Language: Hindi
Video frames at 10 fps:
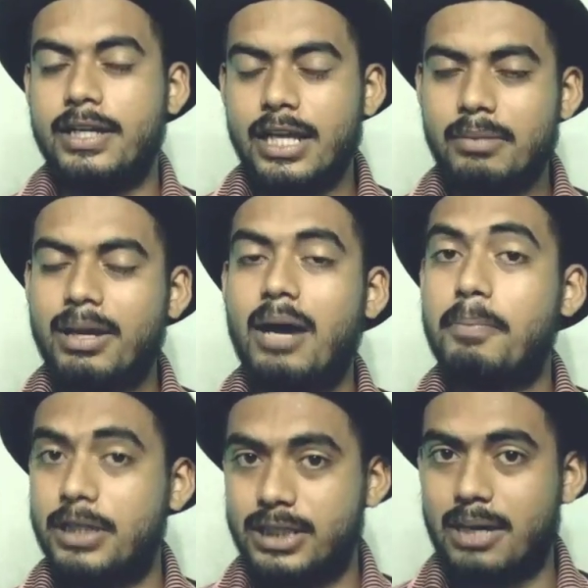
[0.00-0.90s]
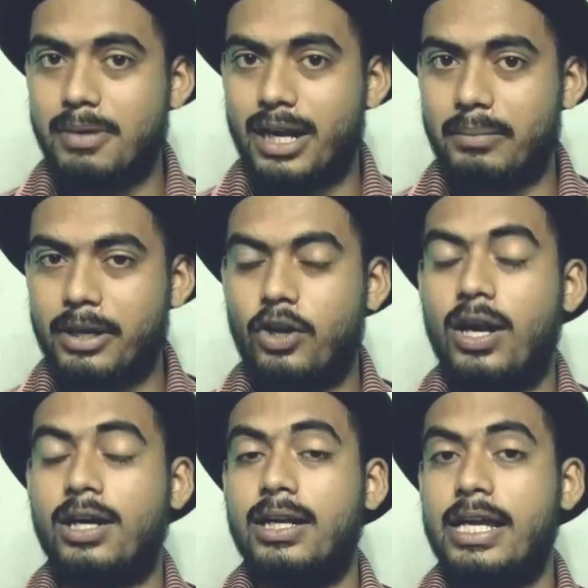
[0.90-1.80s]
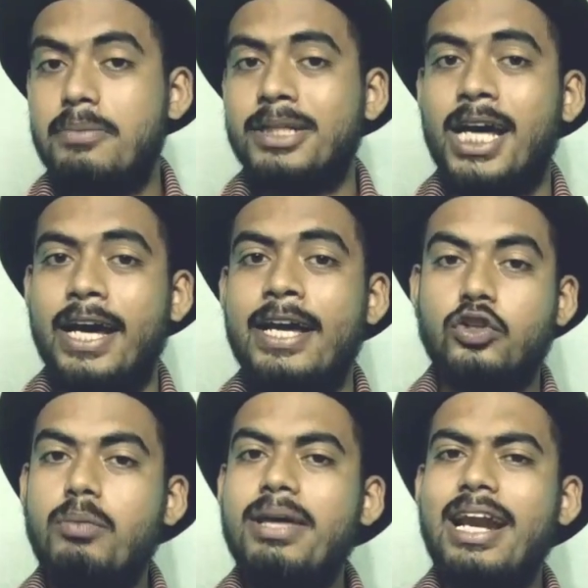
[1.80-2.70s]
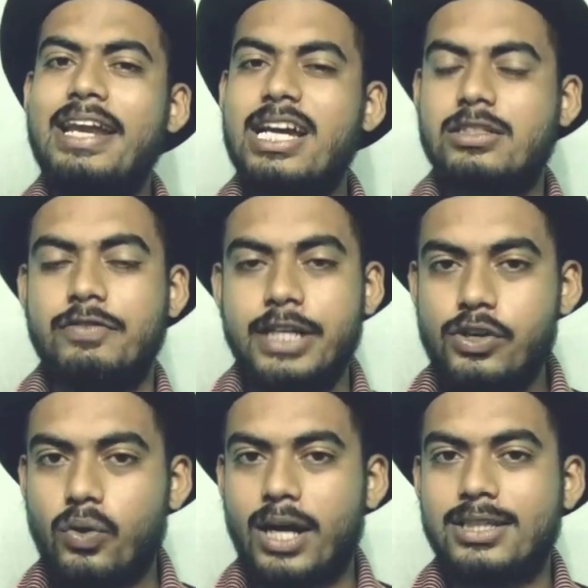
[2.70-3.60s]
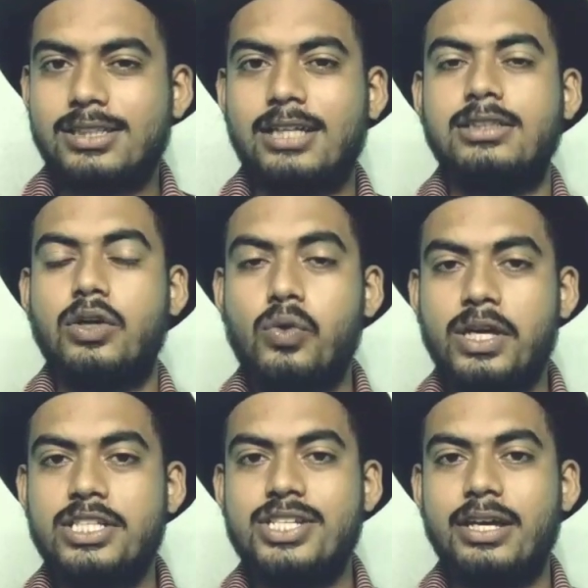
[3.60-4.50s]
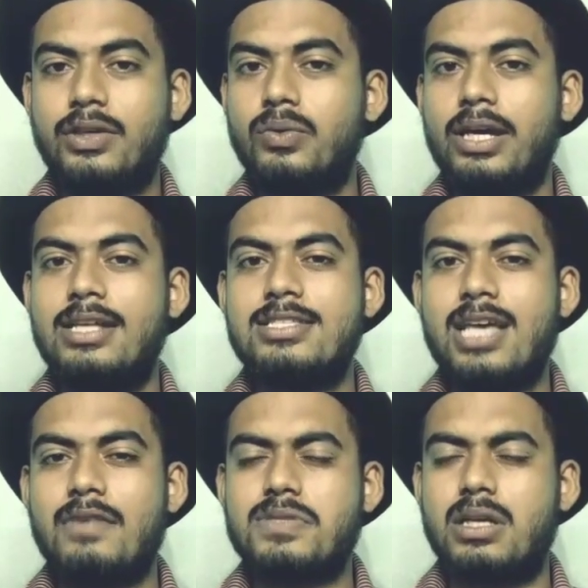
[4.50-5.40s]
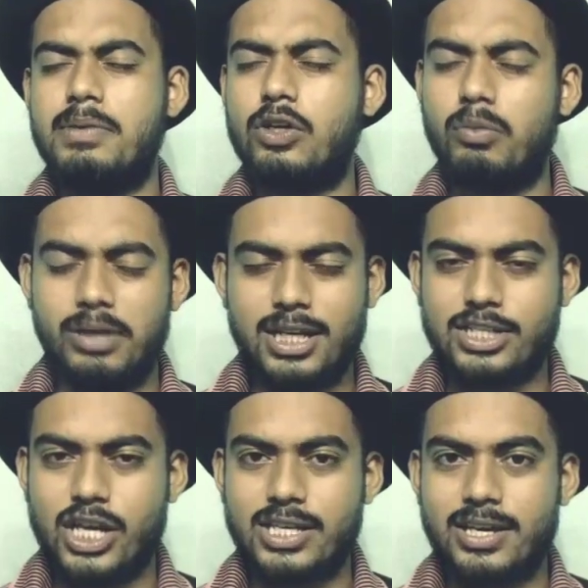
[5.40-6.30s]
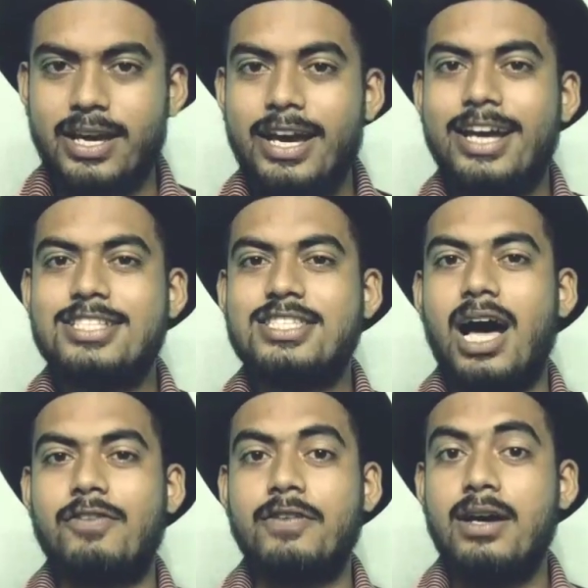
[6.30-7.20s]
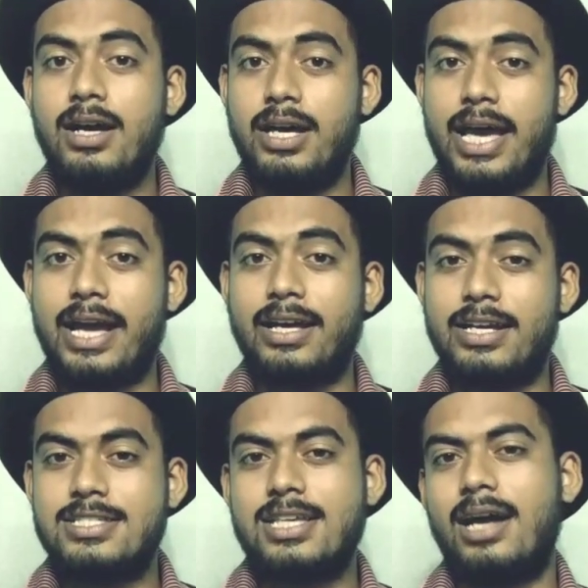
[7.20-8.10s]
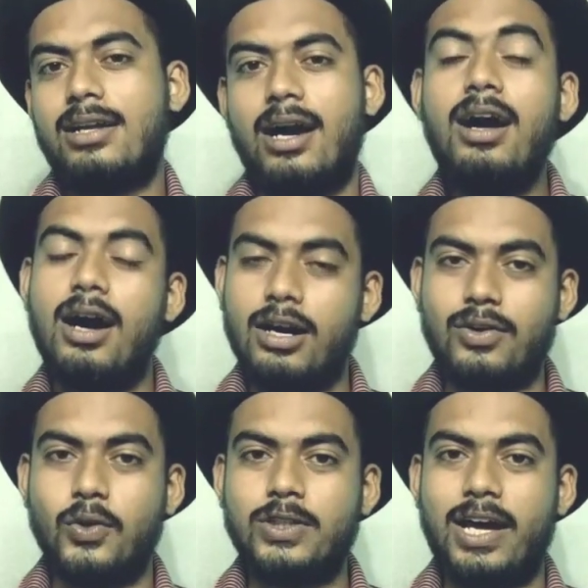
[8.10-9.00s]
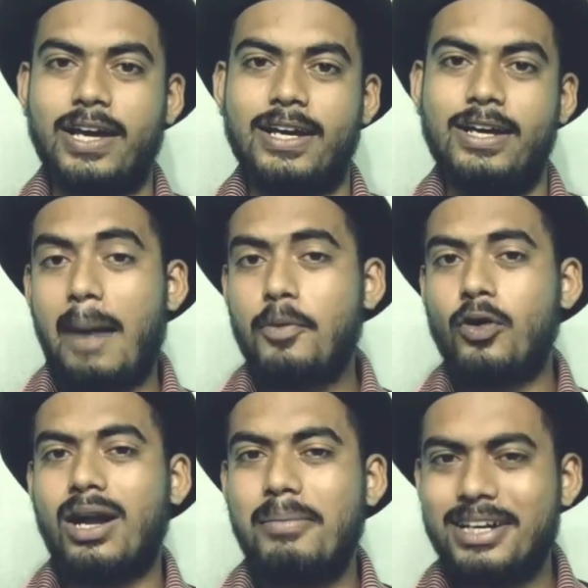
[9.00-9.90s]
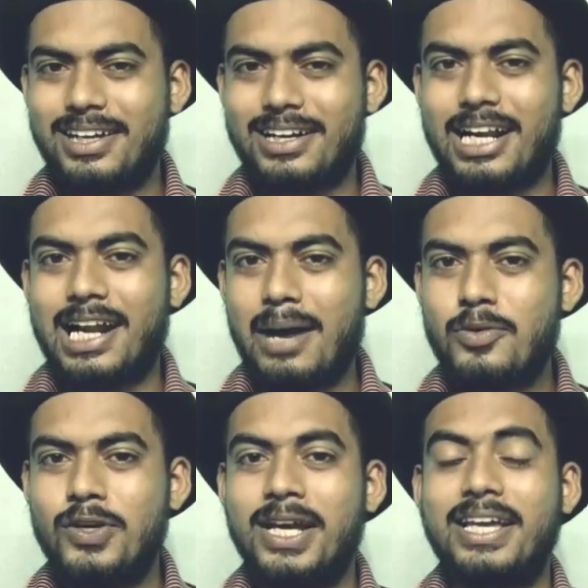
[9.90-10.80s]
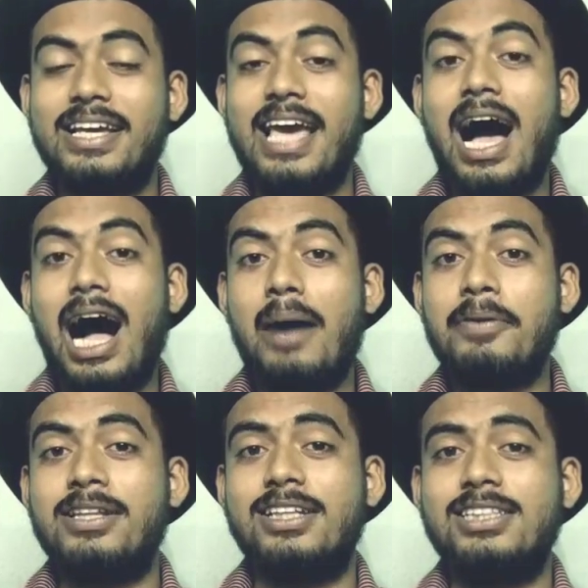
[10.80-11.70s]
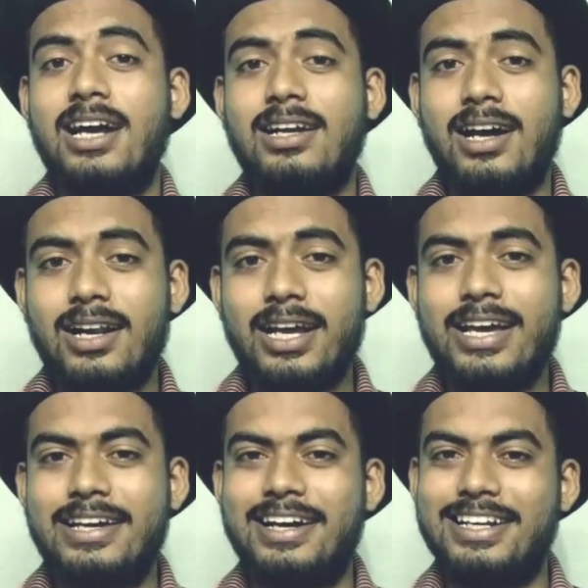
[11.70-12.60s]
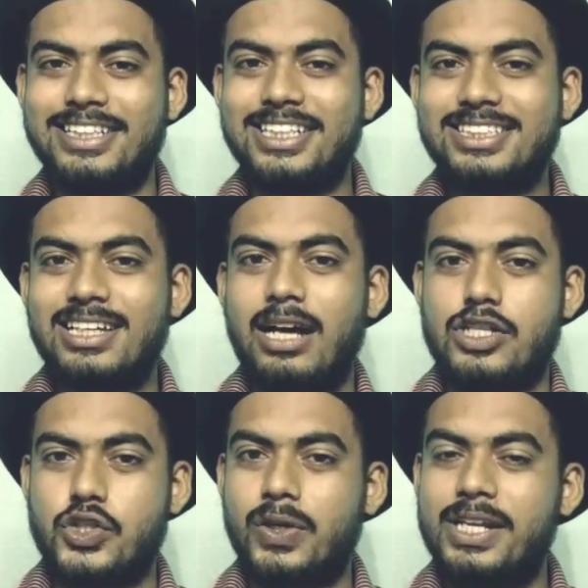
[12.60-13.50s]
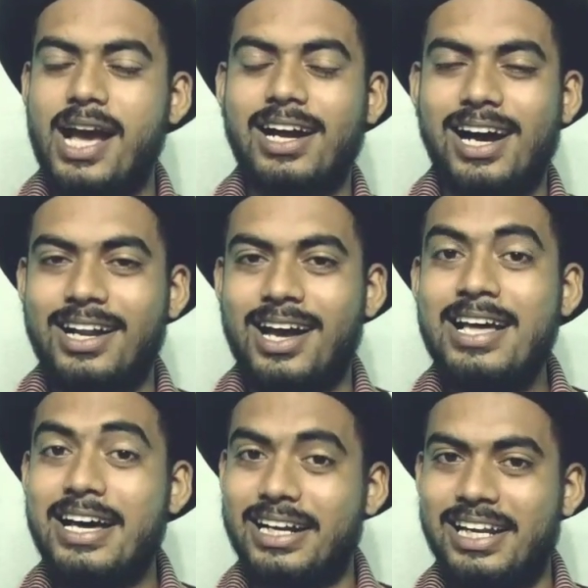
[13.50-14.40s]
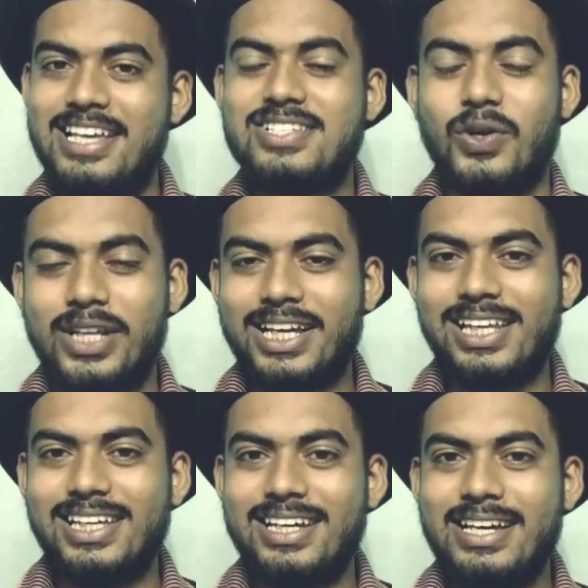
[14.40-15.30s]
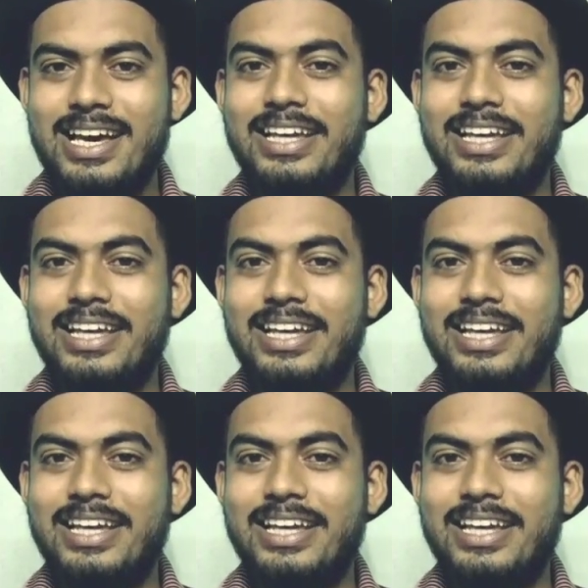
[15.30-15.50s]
निर्मला पंत के बारे में और अगर नहीं पता है तो मेरा नेक्स्ट वीडियो का इंतज़ार ज़रूर कीजिए क्योंकि इंसाफ सभी को मिलना चाहिए इंसाफ एक इंसान का हक होता है आप लोग कमेंट करना ना भूले कि क्या आप इंतज़ार कर रहे हैं अरिजीत सिंह का शुक्रिया गाना रिलीज़ होने के लिए